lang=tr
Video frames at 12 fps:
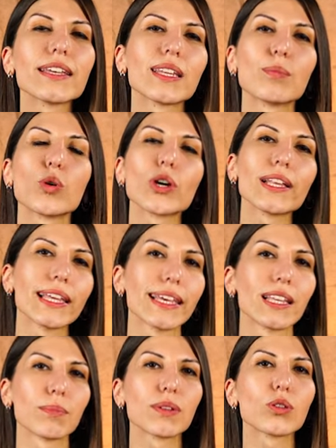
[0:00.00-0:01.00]
ya da boya
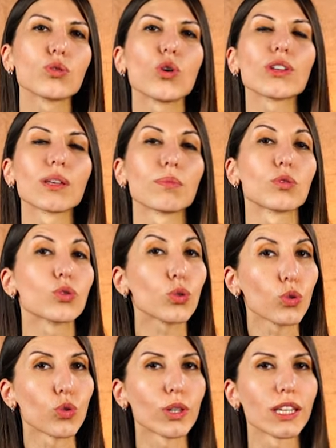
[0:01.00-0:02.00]
lekeli bir tişört gibi zor
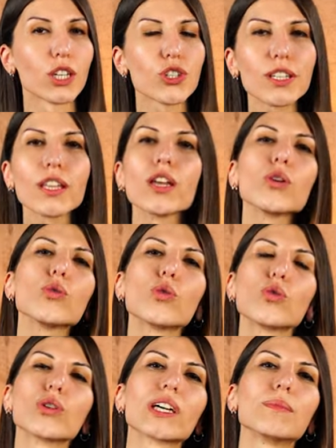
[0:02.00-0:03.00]
ürünler için
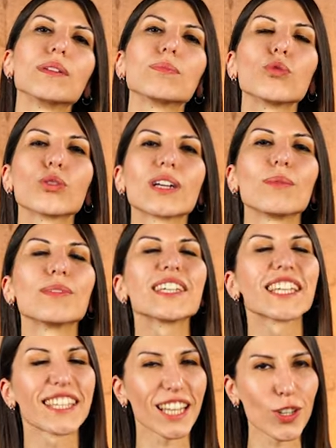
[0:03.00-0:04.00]
yoğun yıkamalı programlara
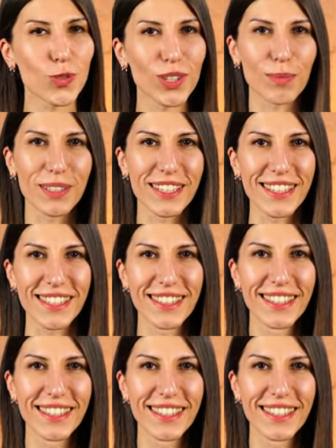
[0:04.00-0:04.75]
ihtiyaç duyabilirsin.